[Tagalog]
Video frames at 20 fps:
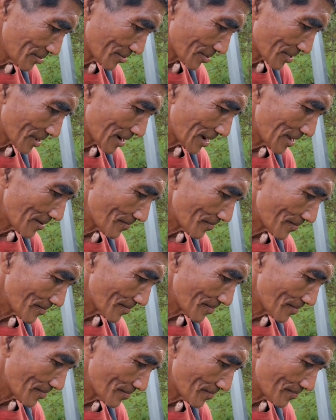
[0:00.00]
malay
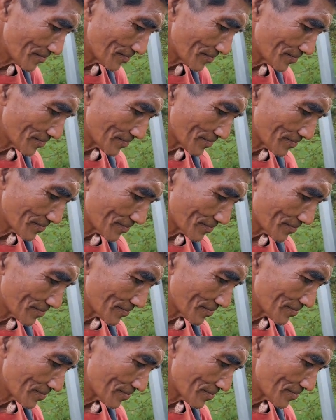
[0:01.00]
mo matulungan kita
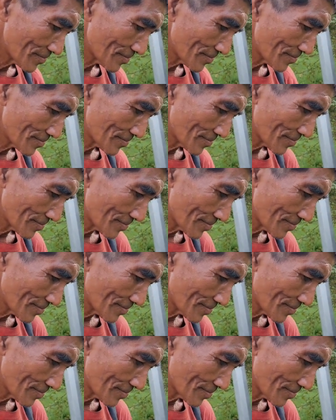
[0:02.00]
pagsikapan natin